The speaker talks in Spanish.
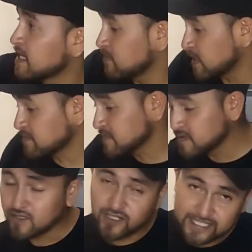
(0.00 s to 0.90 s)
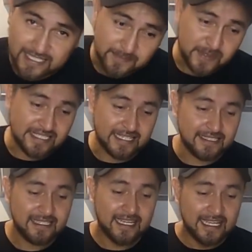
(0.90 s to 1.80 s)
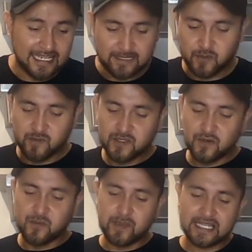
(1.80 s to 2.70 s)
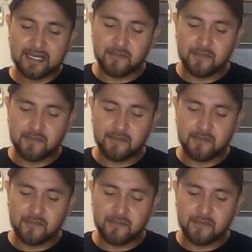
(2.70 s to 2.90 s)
y bueno, con estas pinzas las podemos ocupar